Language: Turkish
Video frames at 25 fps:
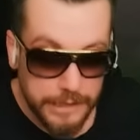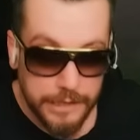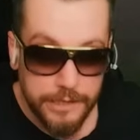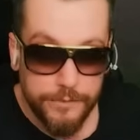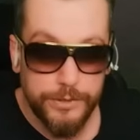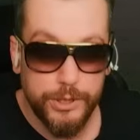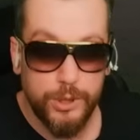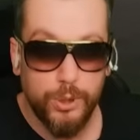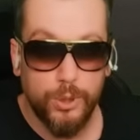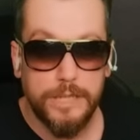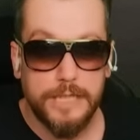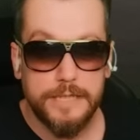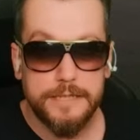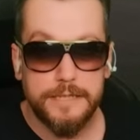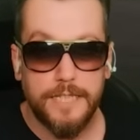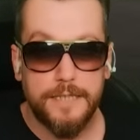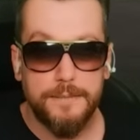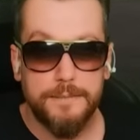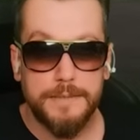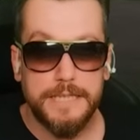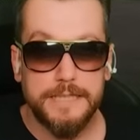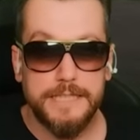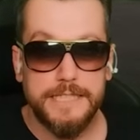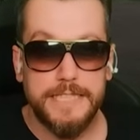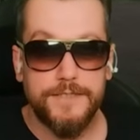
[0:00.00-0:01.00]
Videolar tam
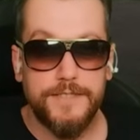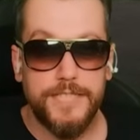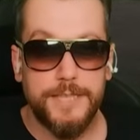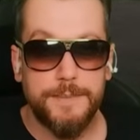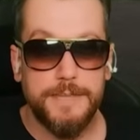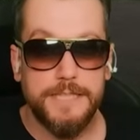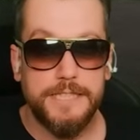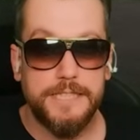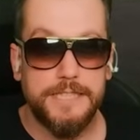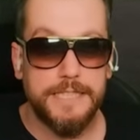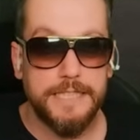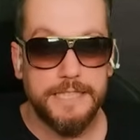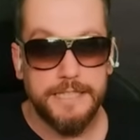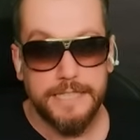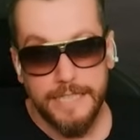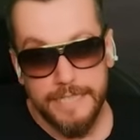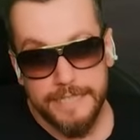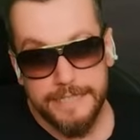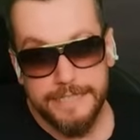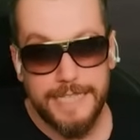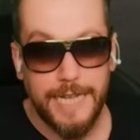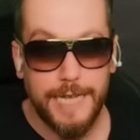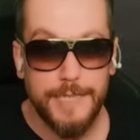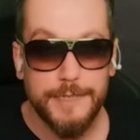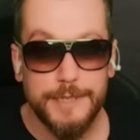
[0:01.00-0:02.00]
gaz devam edecek.
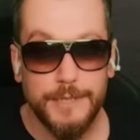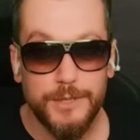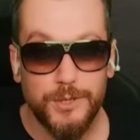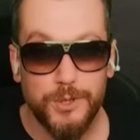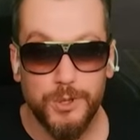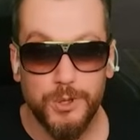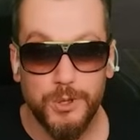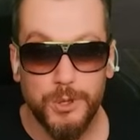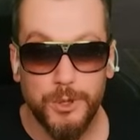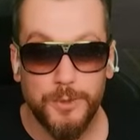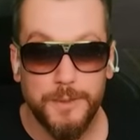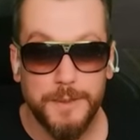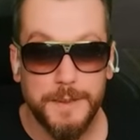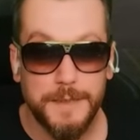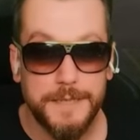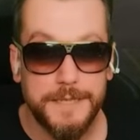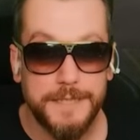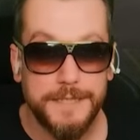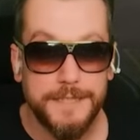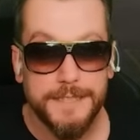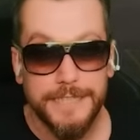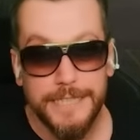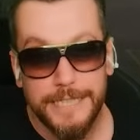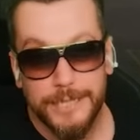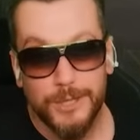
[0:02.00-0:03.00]
Kendinize çok iyi
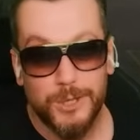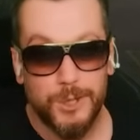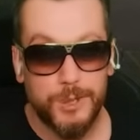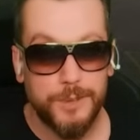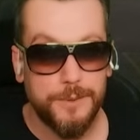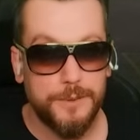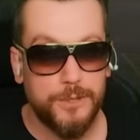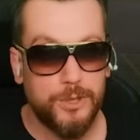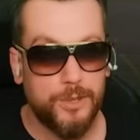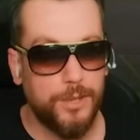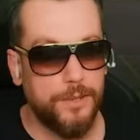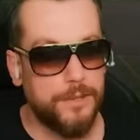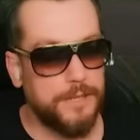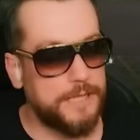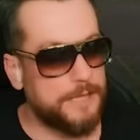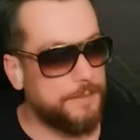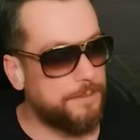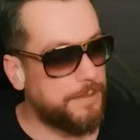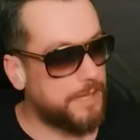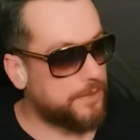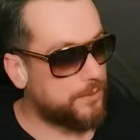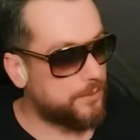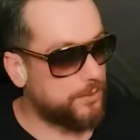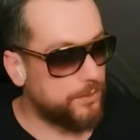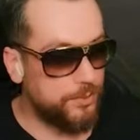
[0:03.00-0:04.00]
bakın. Sonraki
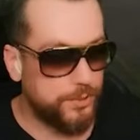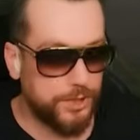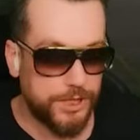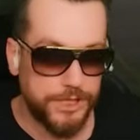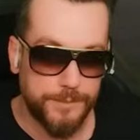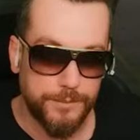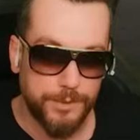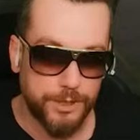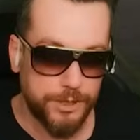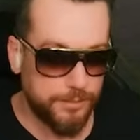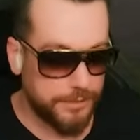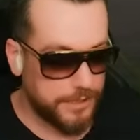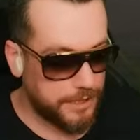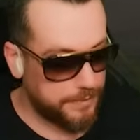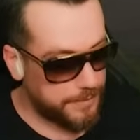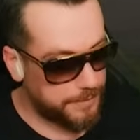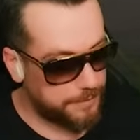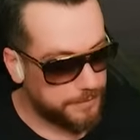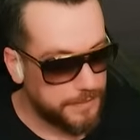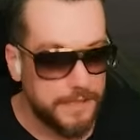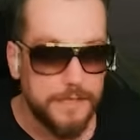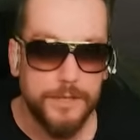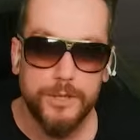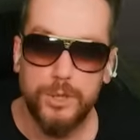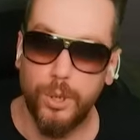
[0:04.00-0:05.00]
bak konuşamıyorum tamam.
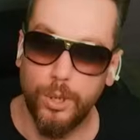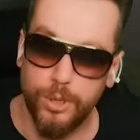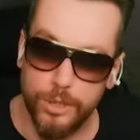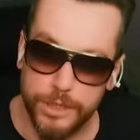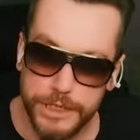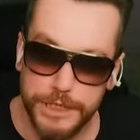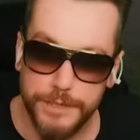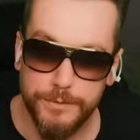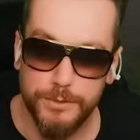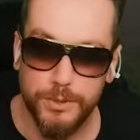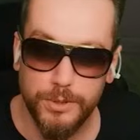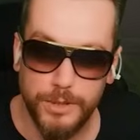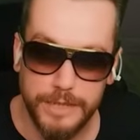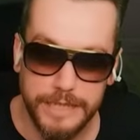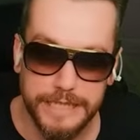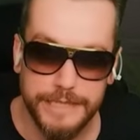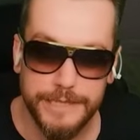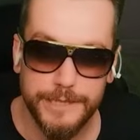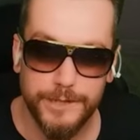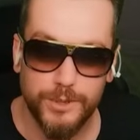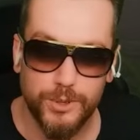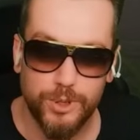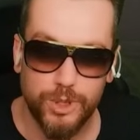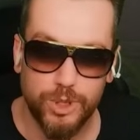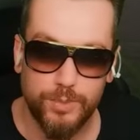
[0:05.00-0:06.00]
Sonraki videolarda
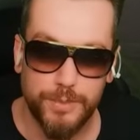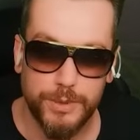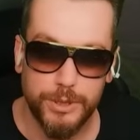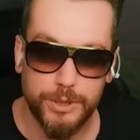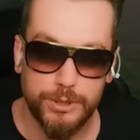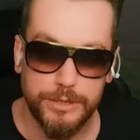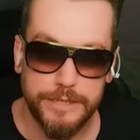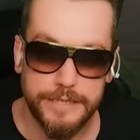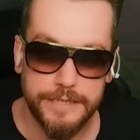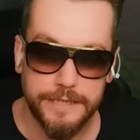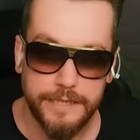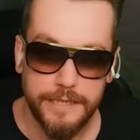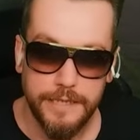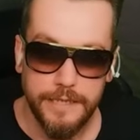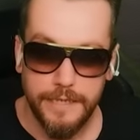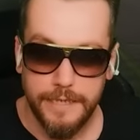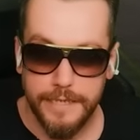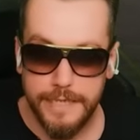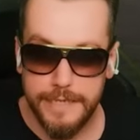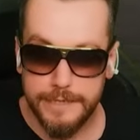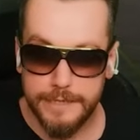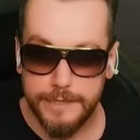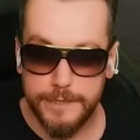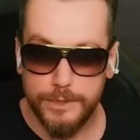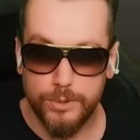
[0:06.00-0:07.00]
görüşmek üzere.
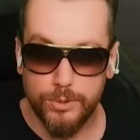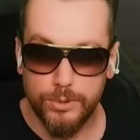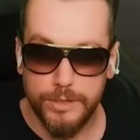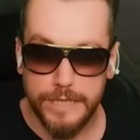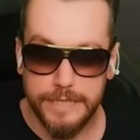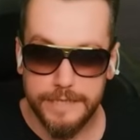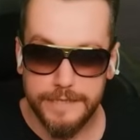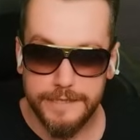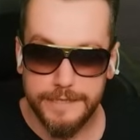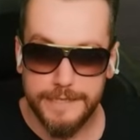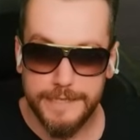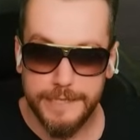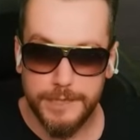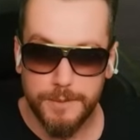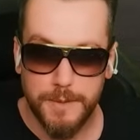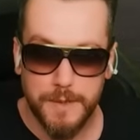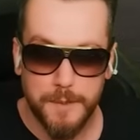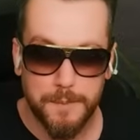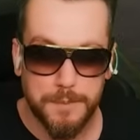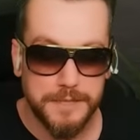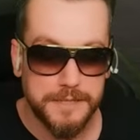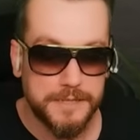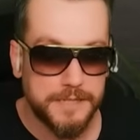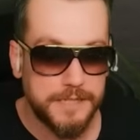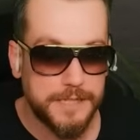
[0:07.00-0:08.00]
Eski günlerdeki gibi
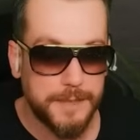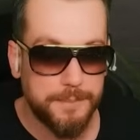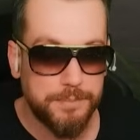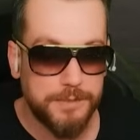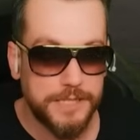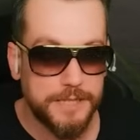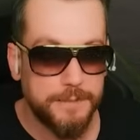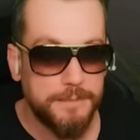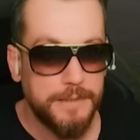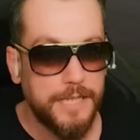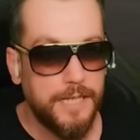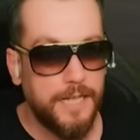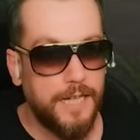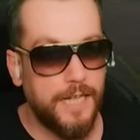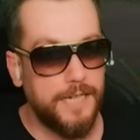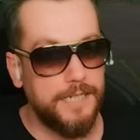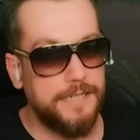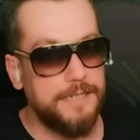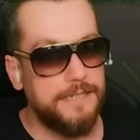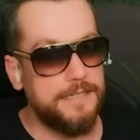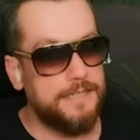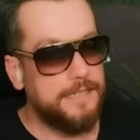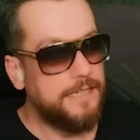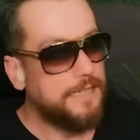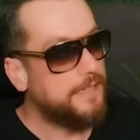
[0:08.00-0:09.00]
kapanış yapacağım.
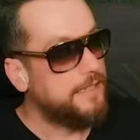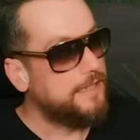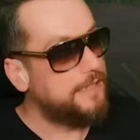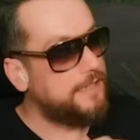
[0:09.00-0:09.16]
Haydi.